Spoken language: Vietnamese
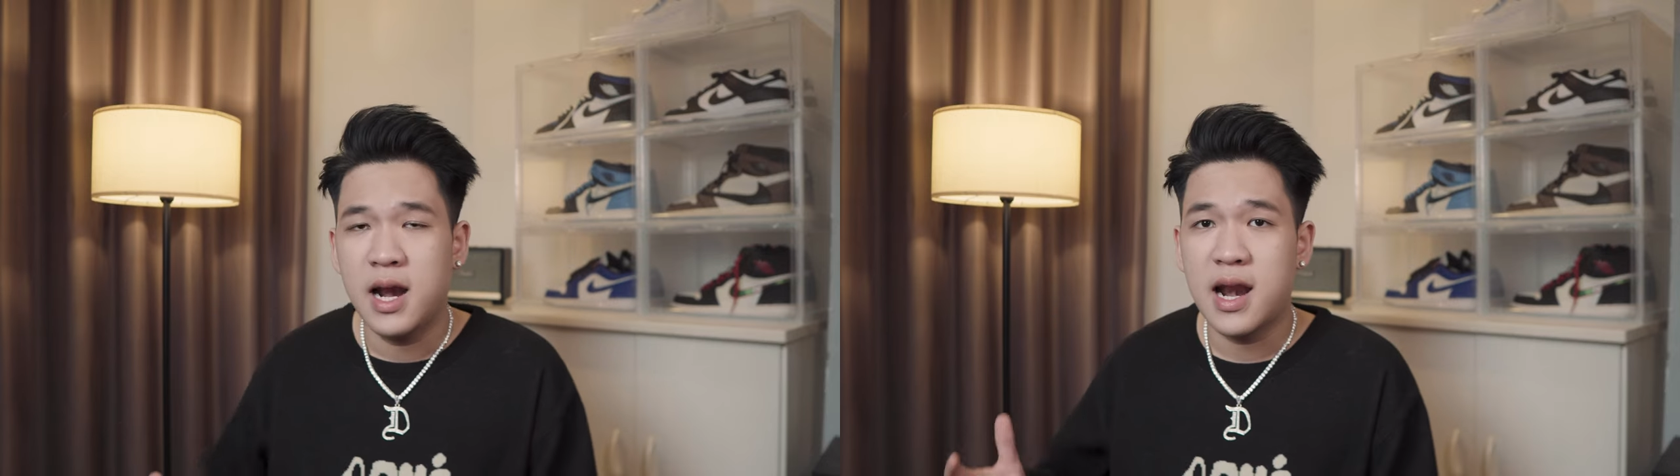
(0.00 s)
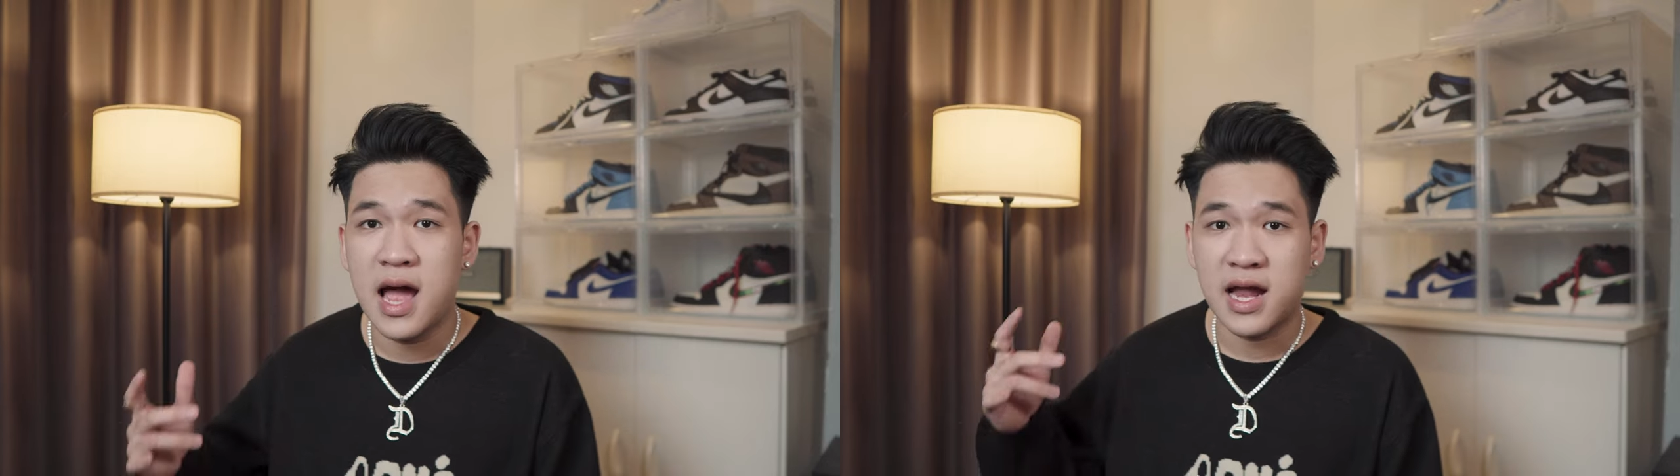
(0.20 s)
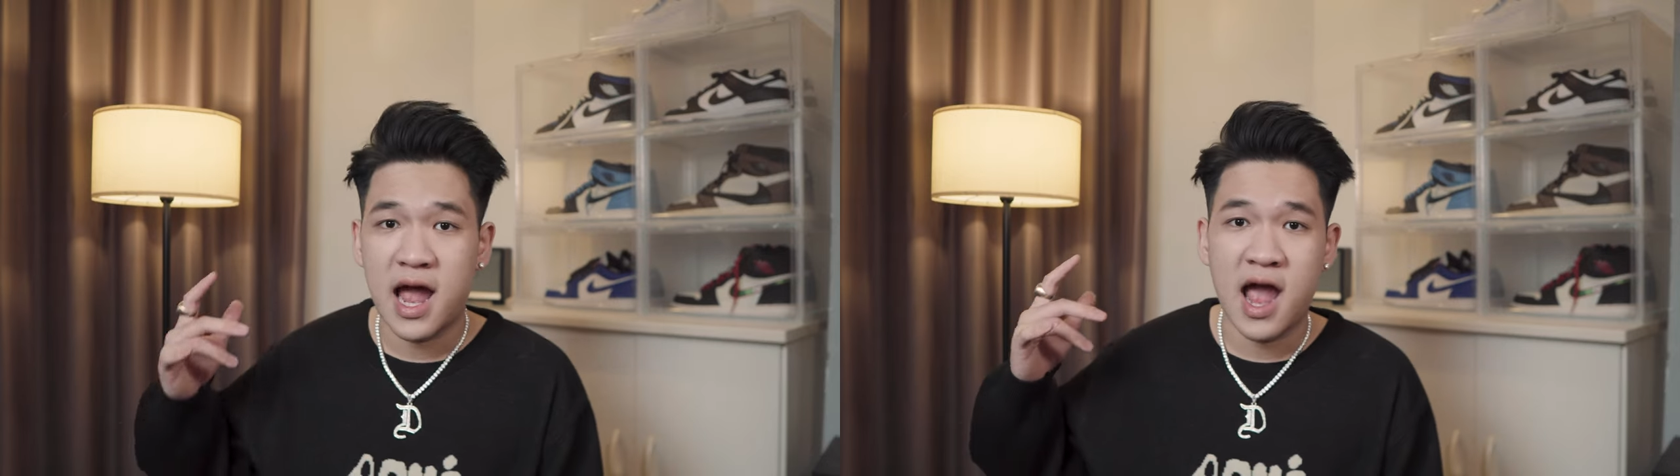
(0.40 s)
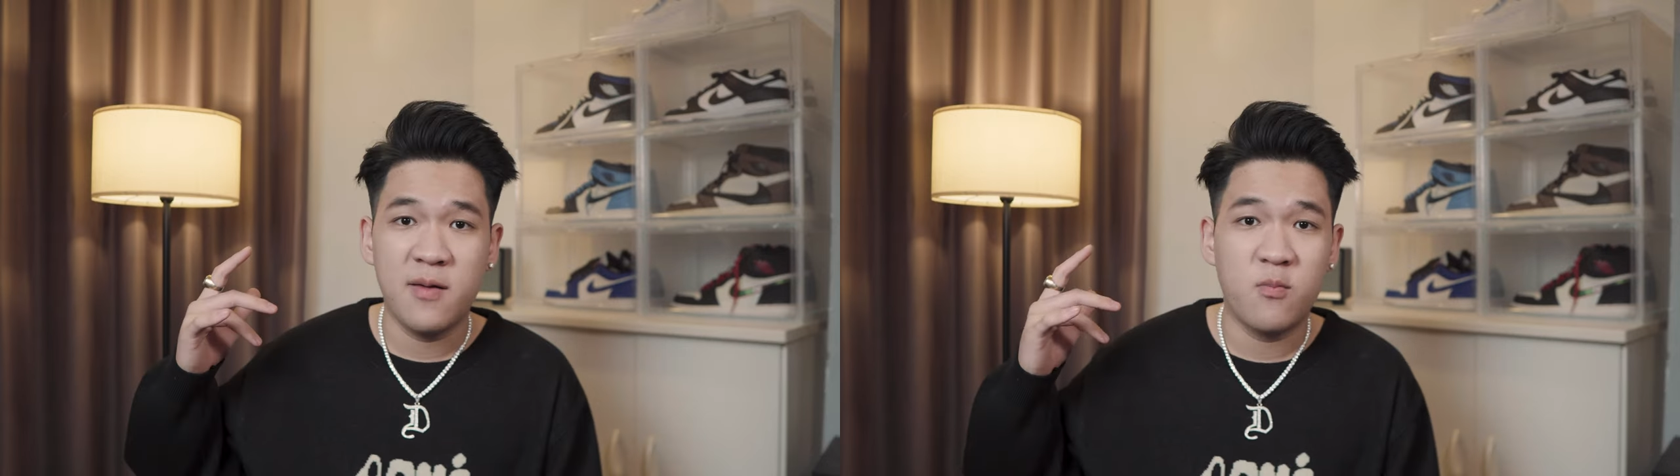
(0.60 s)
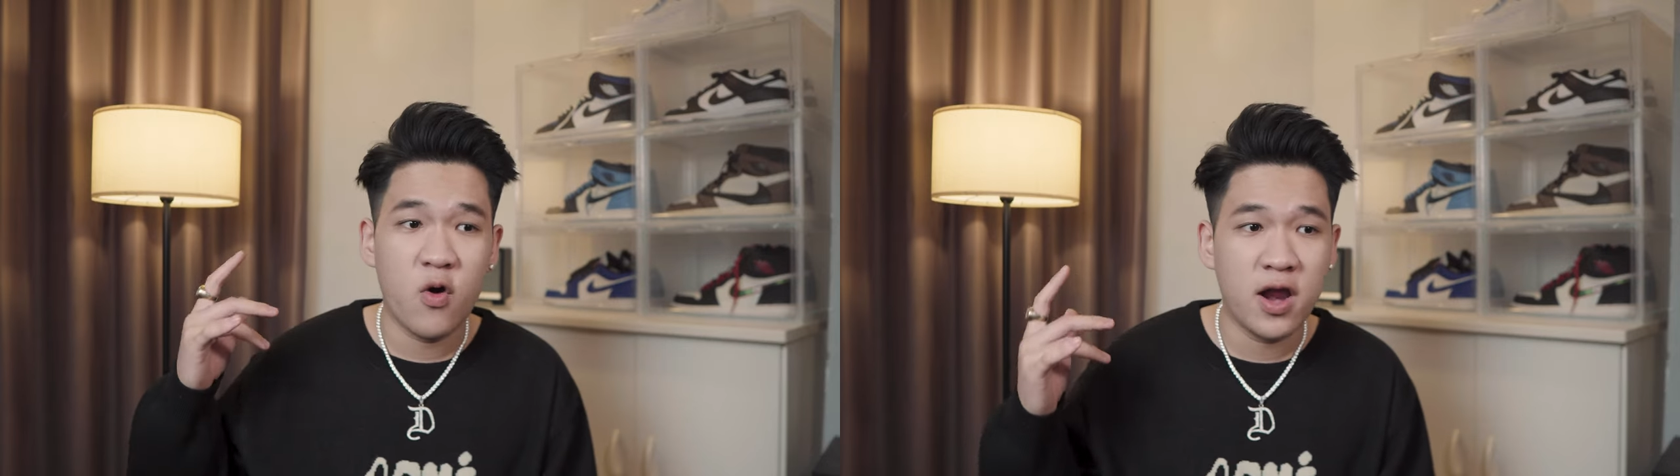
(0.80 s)
là
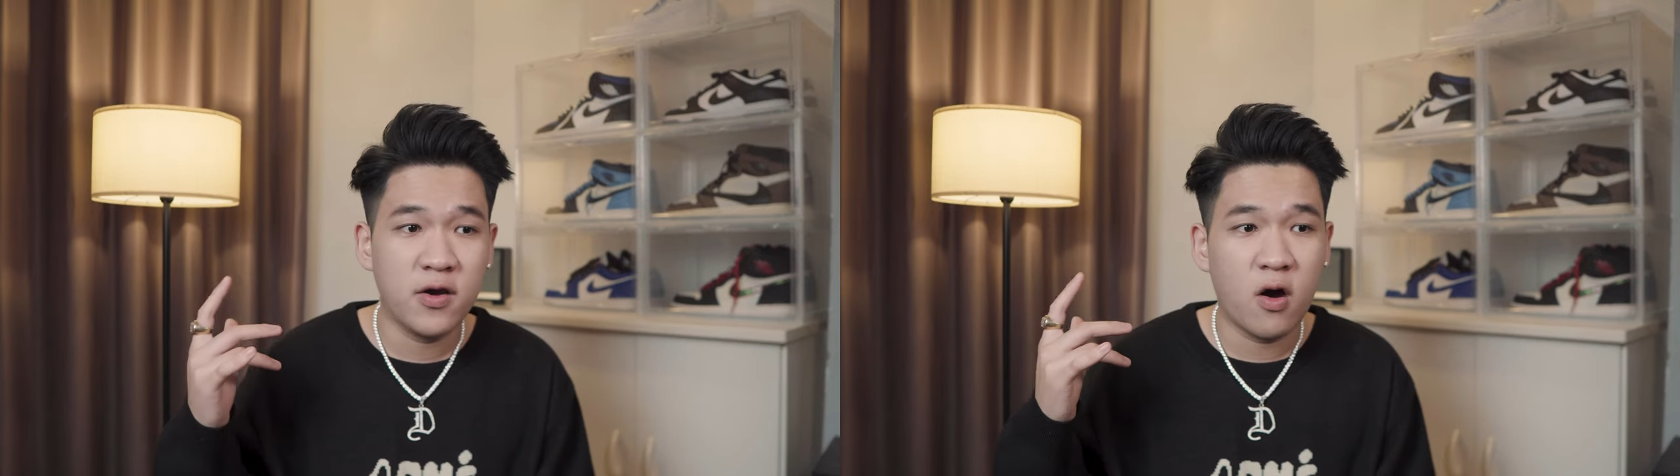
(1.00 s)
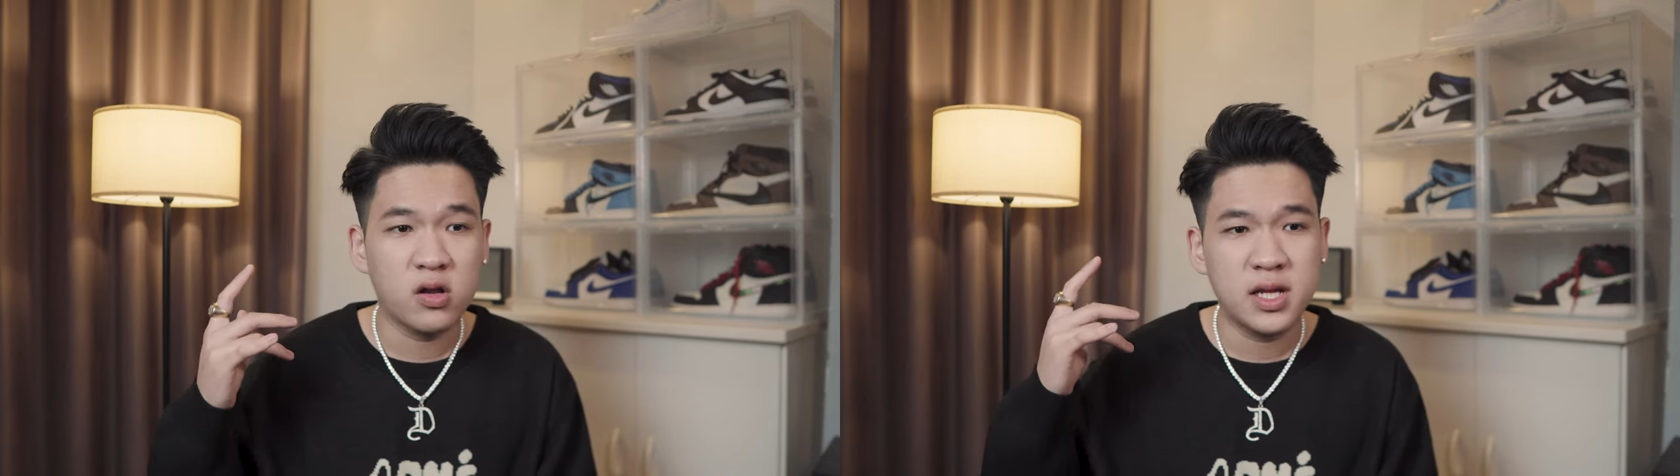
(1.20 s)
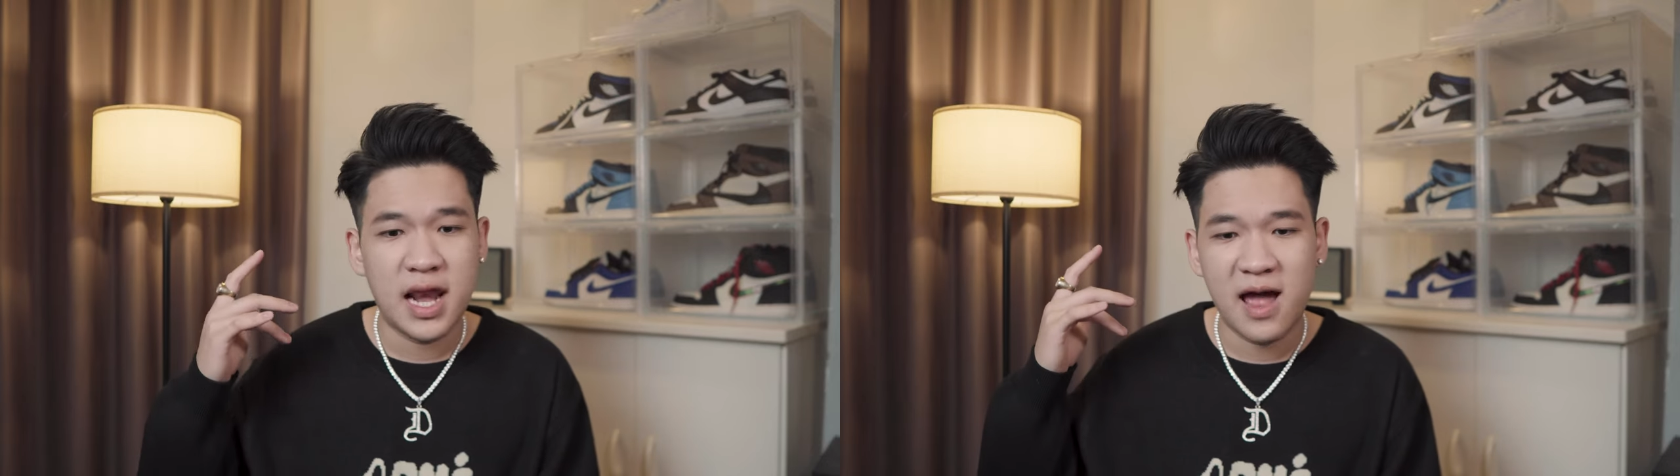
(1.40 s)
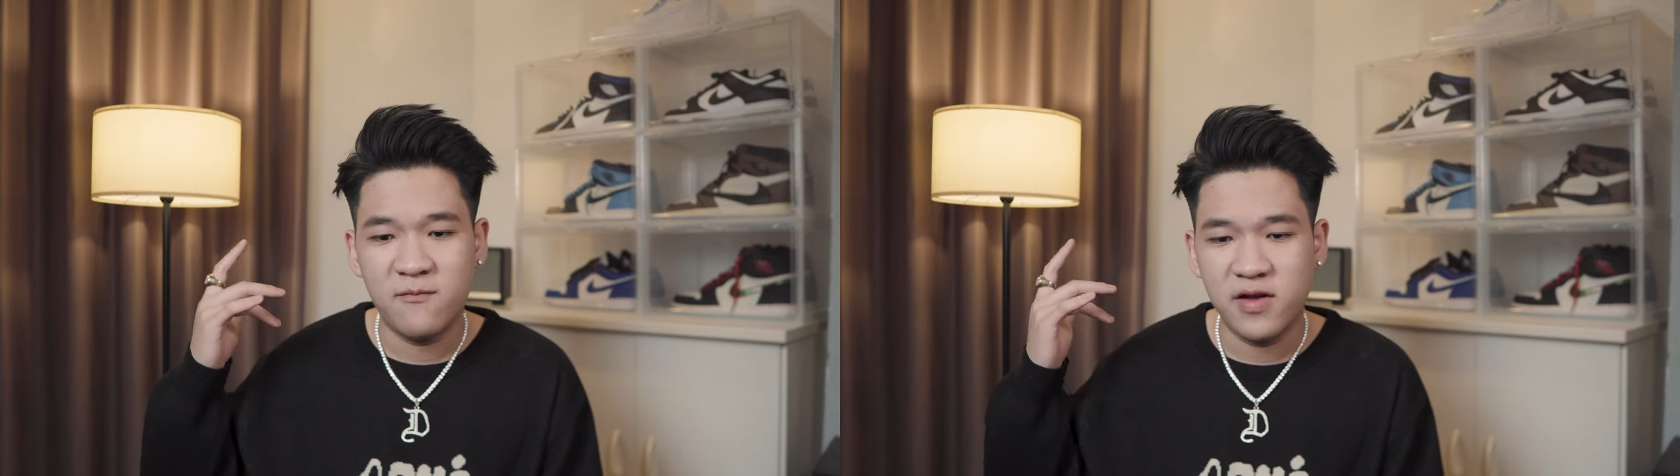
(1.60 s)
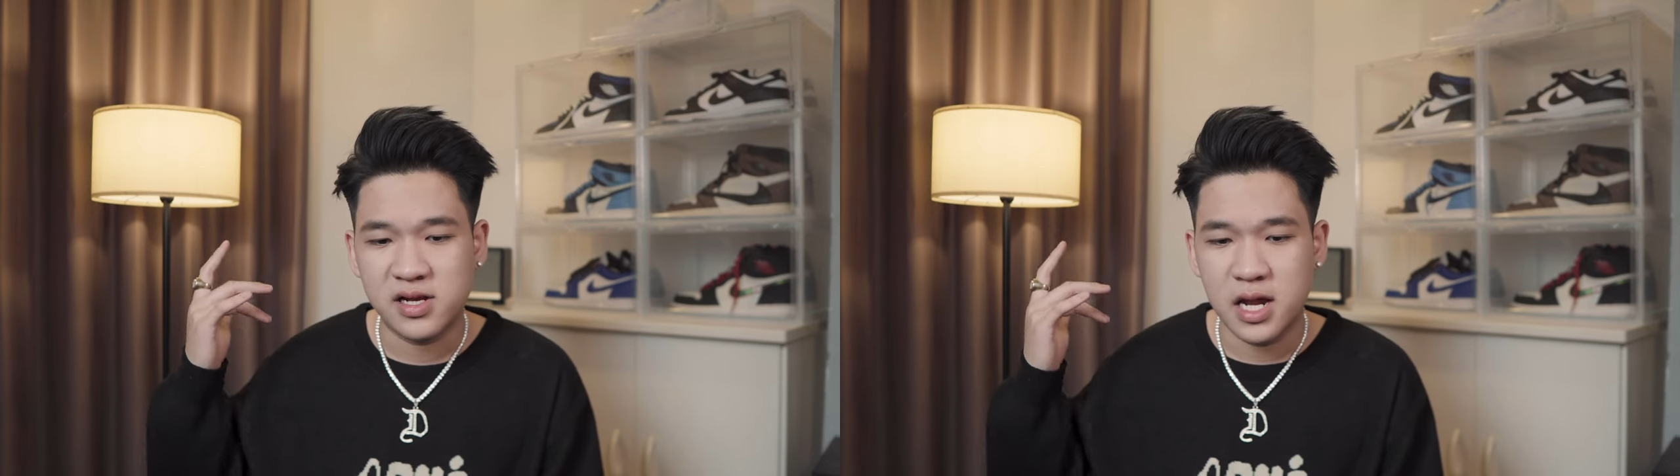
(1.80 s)
cái brand đó thì làm về